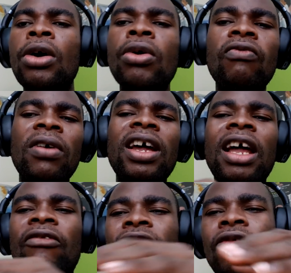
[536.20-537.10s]
On voyait
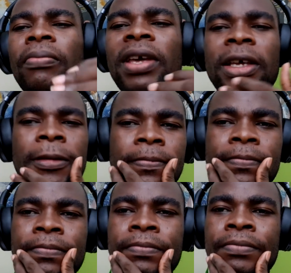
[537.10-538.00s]
la fumée.
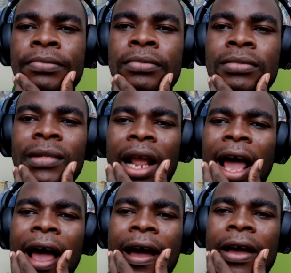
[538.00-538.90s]

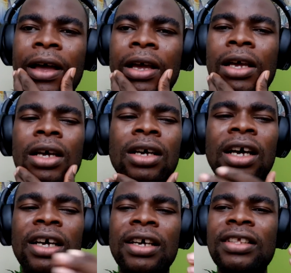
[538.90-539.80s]
Ah, quand
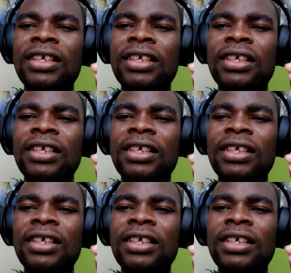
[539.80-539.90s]
quelqu'un